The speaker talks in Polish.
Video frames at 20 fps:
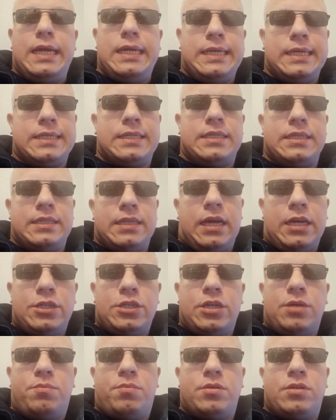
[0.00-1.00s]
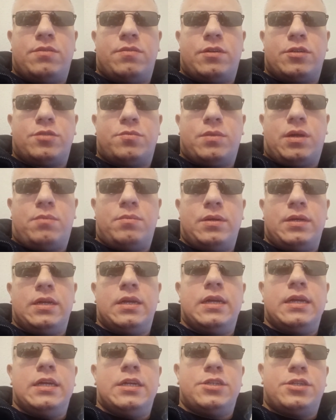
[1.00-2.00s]
jest inaczej, ponieważ mamy
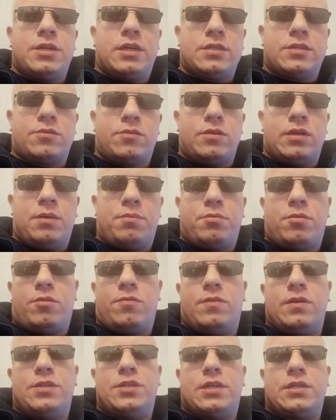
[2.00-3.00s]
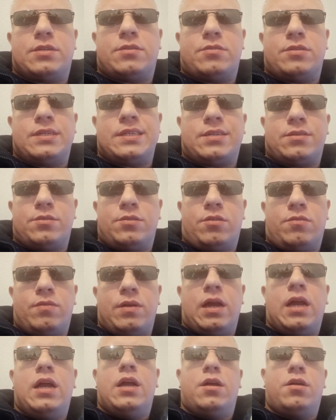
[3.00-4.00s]
ciasto jabłkowe i ciasto sezonowe